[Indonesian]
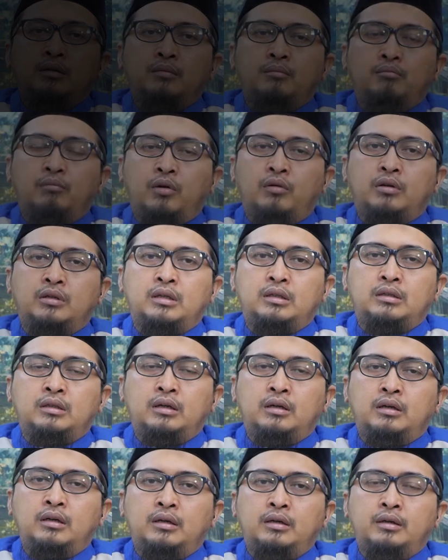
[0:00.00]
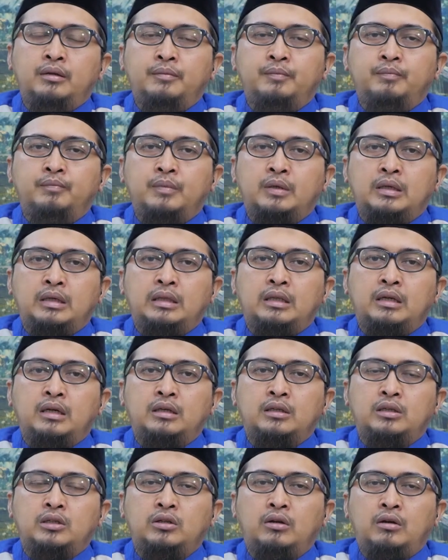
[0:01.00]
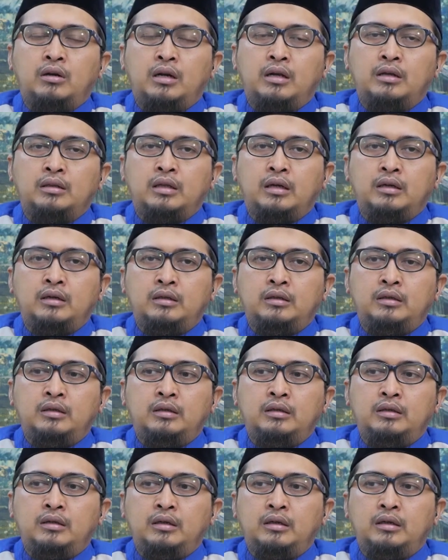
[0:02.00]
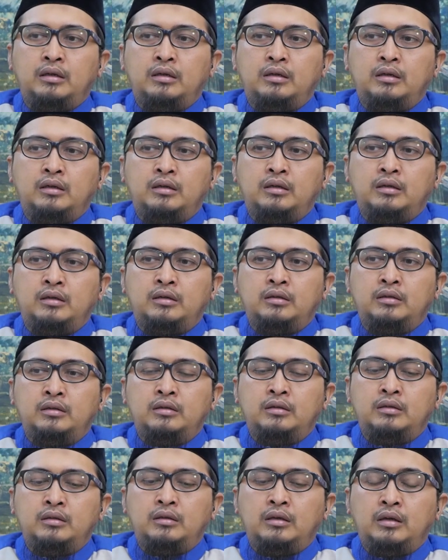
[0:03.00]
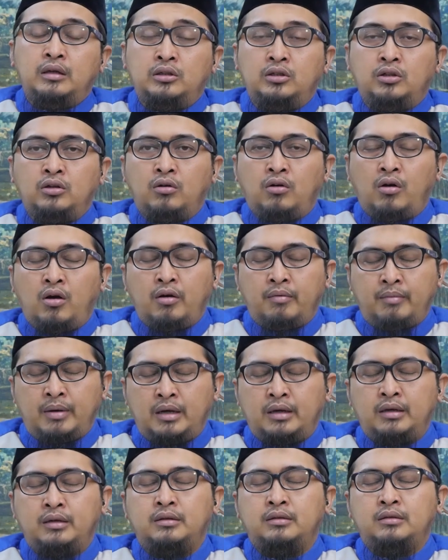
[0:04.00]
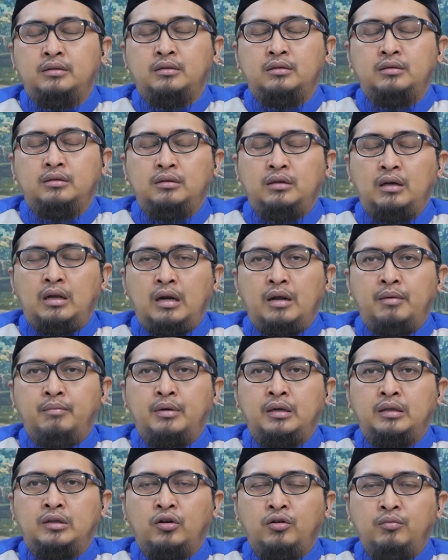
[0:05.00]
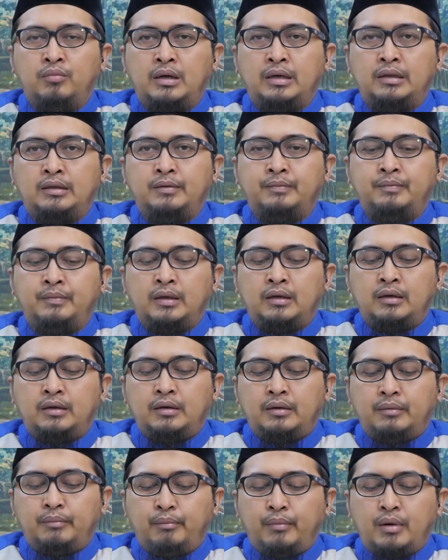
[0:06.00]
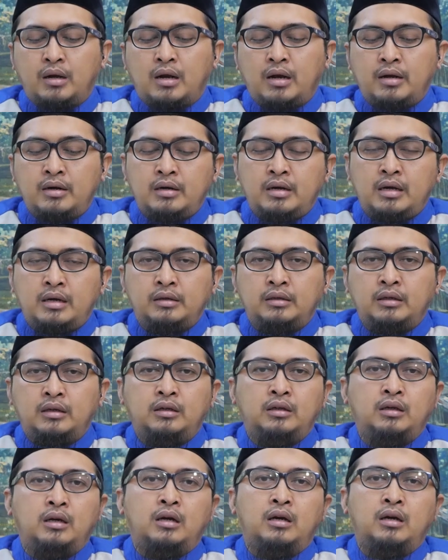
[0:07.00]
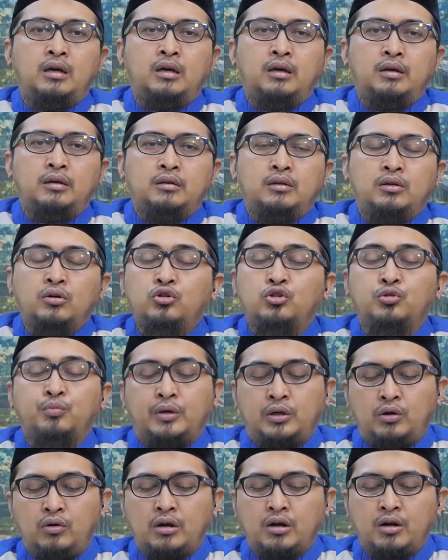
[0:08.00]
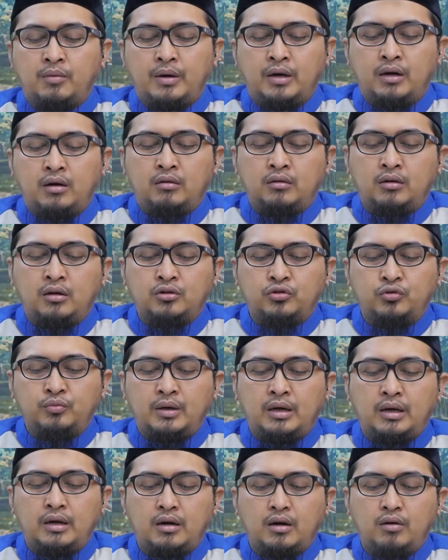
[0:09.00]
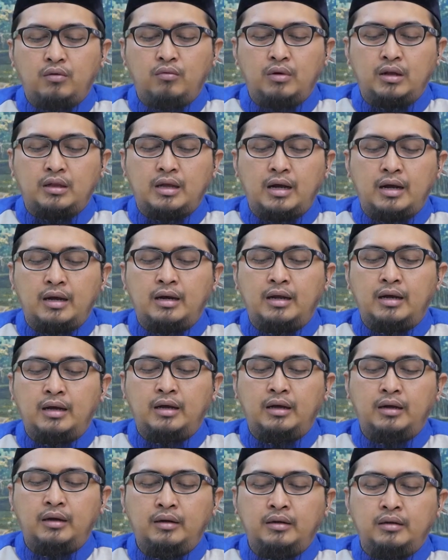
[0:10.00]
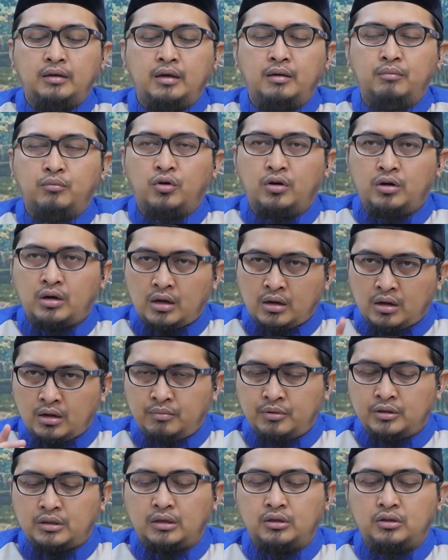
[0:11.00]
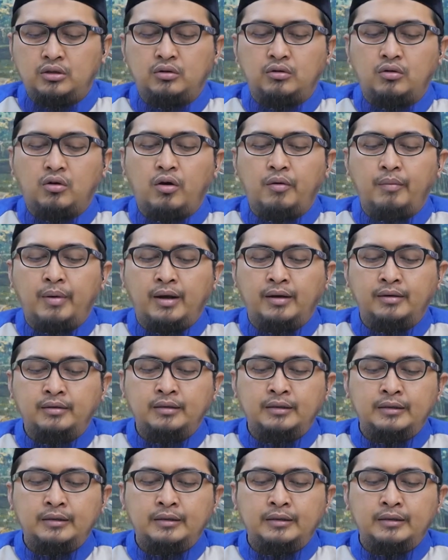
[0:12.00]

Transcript: bahwasanya ketika seseorang tadi ingin istiqomah dalam bertaubat maka hendaknya dia terus berdoa kepada Allah Subhanahu wa taala ya mohon agar bisa istiqomah